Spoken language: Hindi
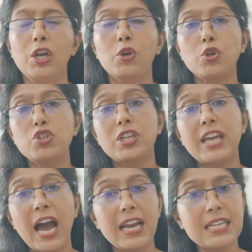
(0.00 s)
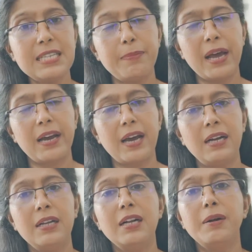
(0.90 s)
कुछ 11 से 12
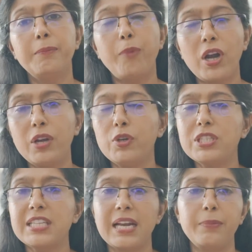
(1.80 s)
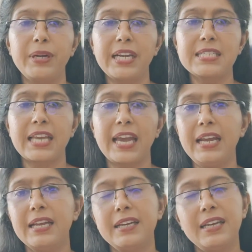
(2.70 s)
बॉलीवुड सेलिब्रिटीज़ के
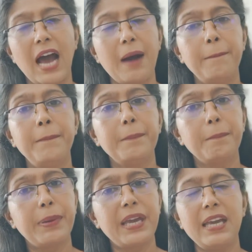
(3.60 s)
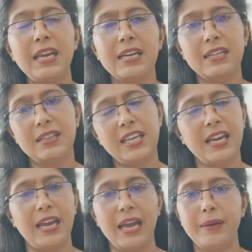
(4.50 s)
नाम भी
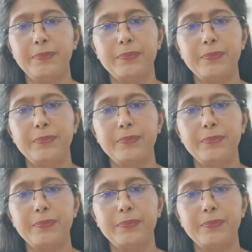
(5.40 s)
दिए हैं